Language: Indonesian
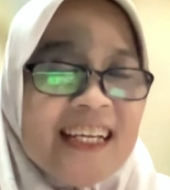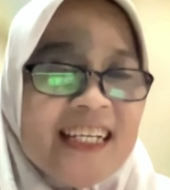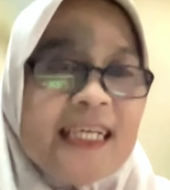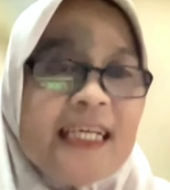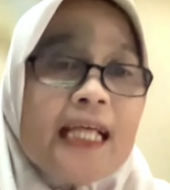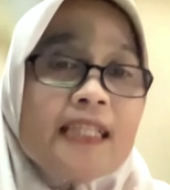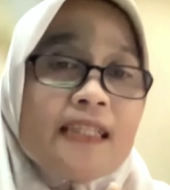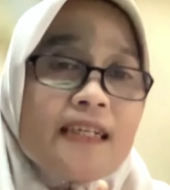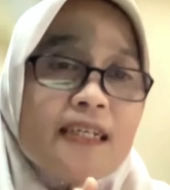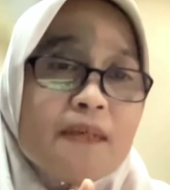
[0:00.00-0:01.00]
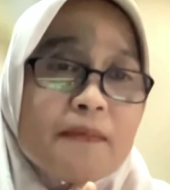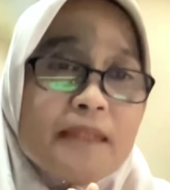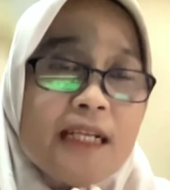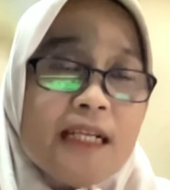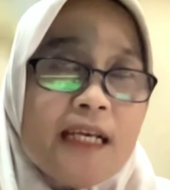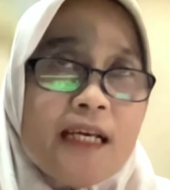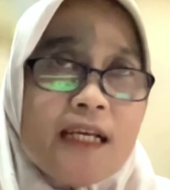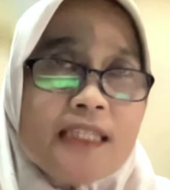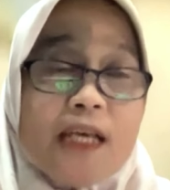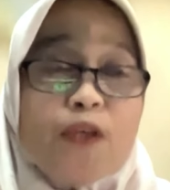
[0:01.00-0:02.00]
dengan uh, misalnya
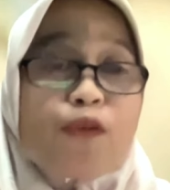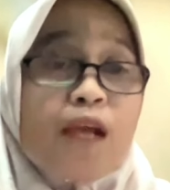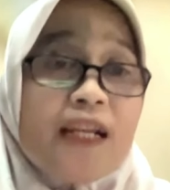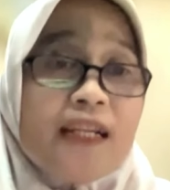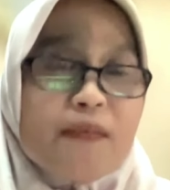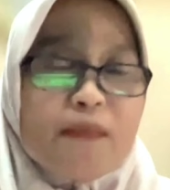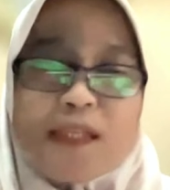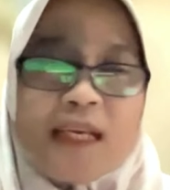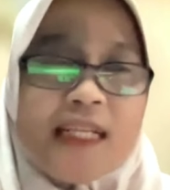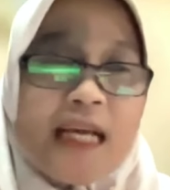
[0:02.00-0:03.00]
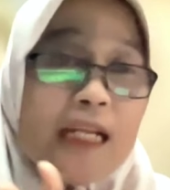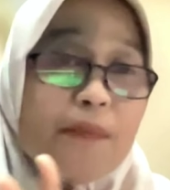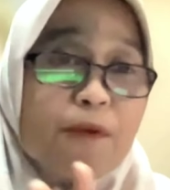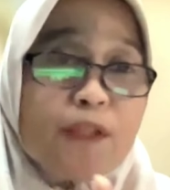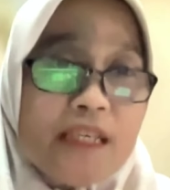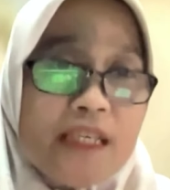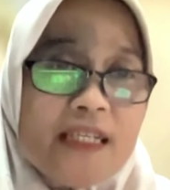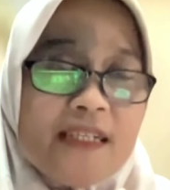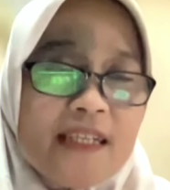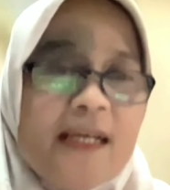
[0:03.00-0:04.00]
sayuran ya. Berarti kan nggak ada
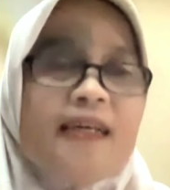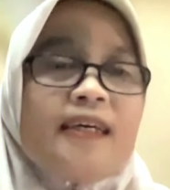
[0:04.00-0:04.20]
protein ya.